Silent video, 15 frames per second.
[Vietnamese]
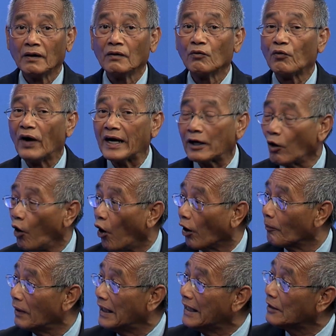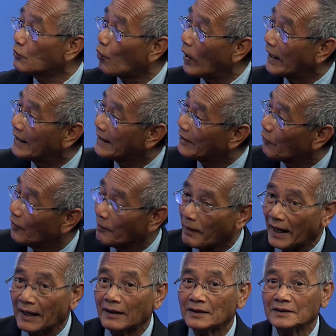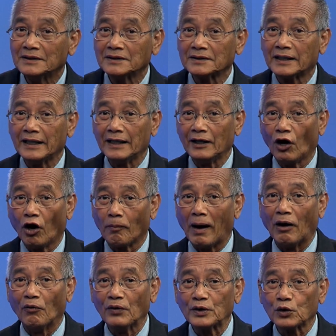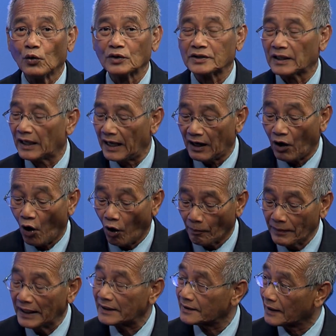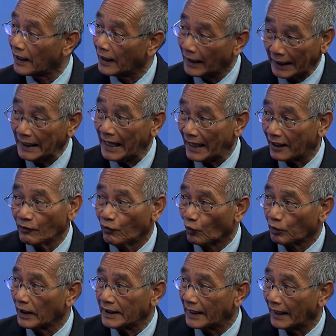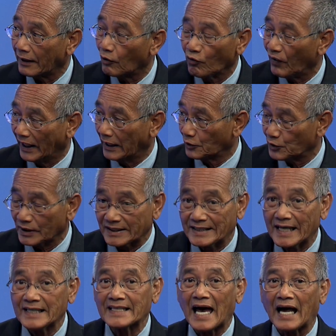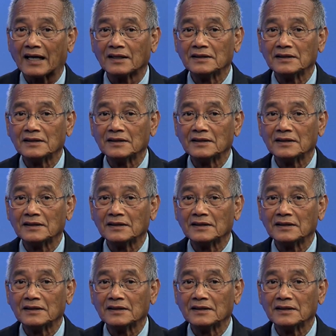Về câu hỏi mà liên quan đến Crimea thì họ bảo với tôi rằng là họ biết rằng là lấy lại cái vùng đất này không phải là chuyện dễ dàng.